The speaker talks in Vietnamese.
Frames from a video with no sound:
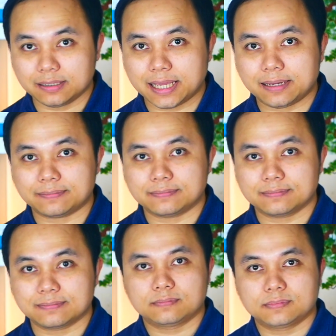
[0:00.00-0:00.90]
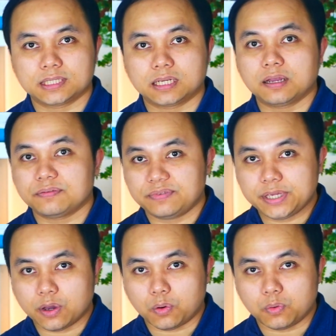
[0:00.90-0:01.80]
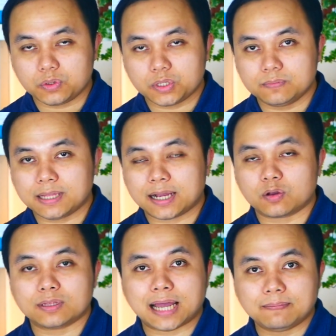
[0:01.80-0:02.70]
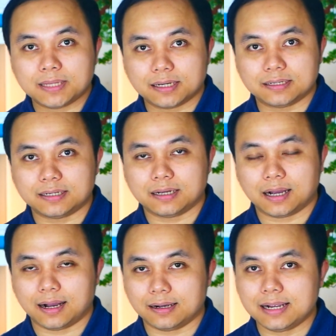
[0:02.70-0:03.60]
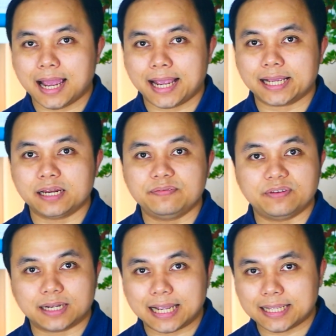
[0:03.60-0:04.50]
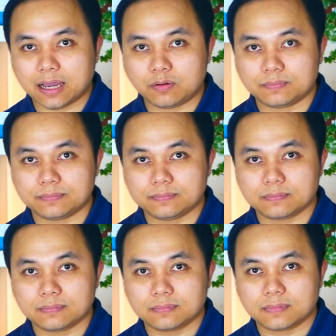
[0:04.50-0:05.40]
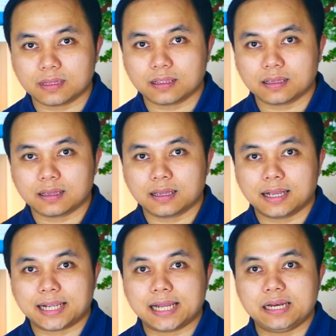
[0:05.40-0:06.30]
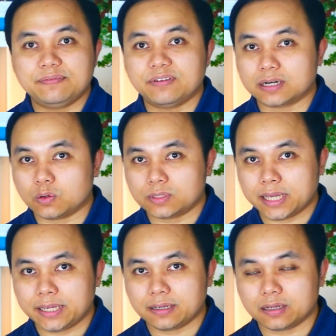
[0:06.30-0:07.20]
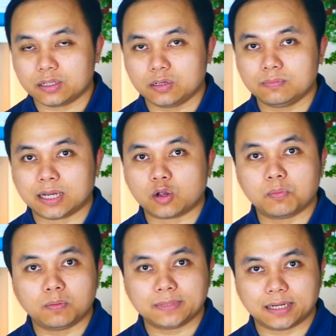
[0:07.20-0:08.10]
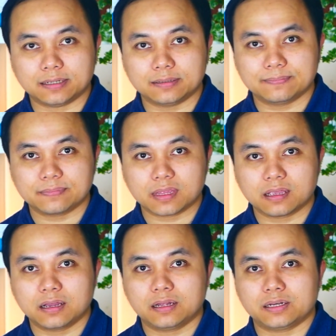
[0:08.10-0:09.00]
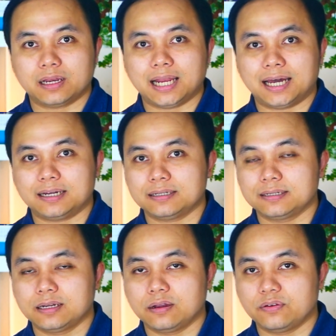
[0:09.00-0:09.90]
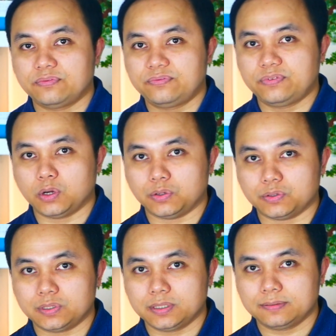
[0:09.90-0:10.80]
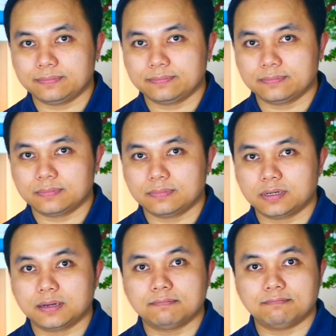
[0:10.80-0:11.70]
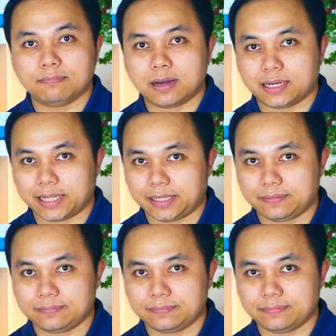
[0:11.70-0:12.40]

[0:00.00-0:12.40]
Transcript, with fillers: nha ví dụ chúng ta có 8 từ ở hai cái lĩnh vực khác nhau cái lĩnh vực đầu tiên chúng ta có 4 từ đó là food money